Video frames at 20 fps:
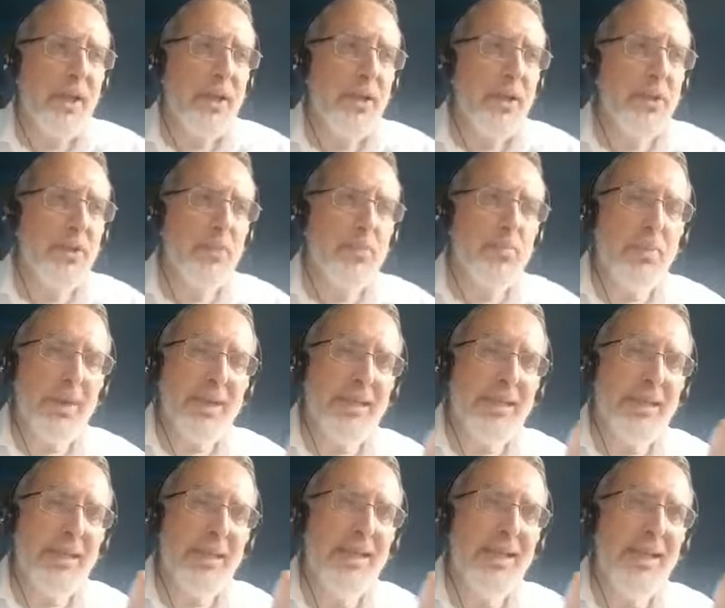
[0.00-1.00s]
То есть он
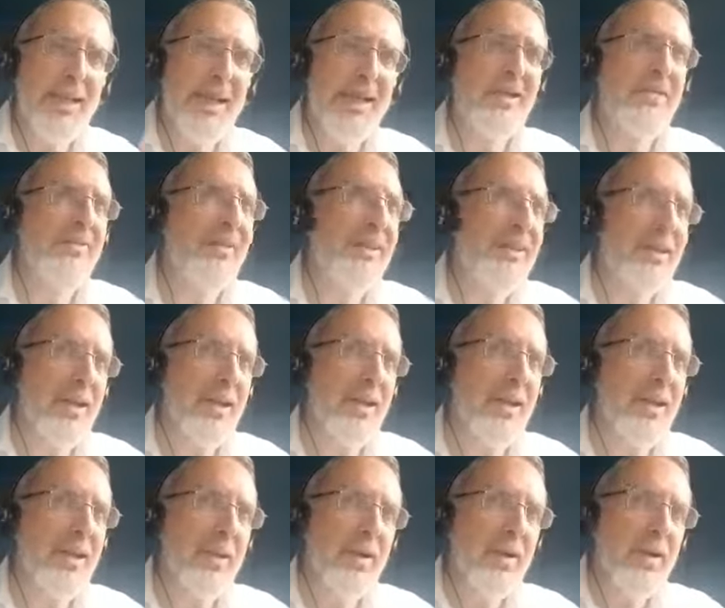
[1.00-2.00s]
последователен,
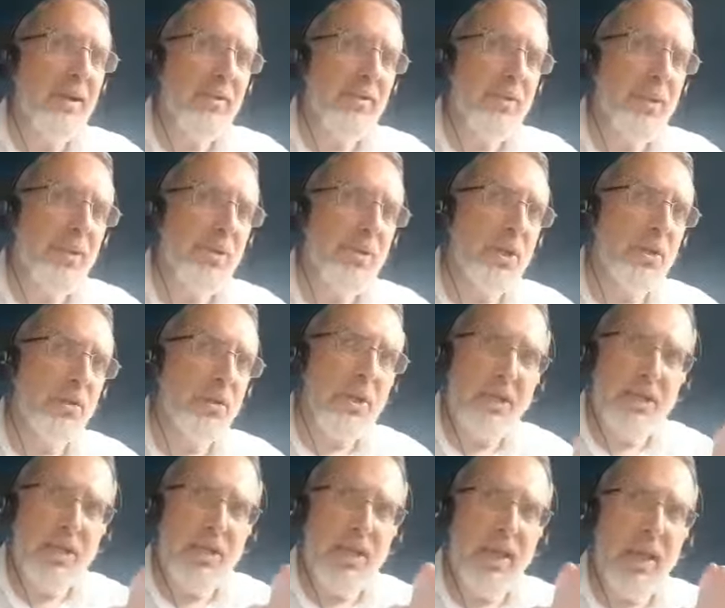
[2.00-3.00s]
потому что он
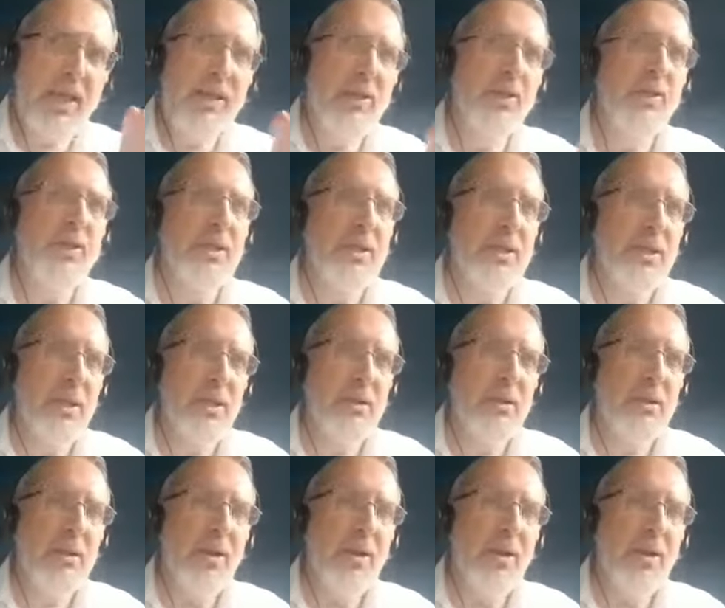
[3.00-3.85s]
не сдается.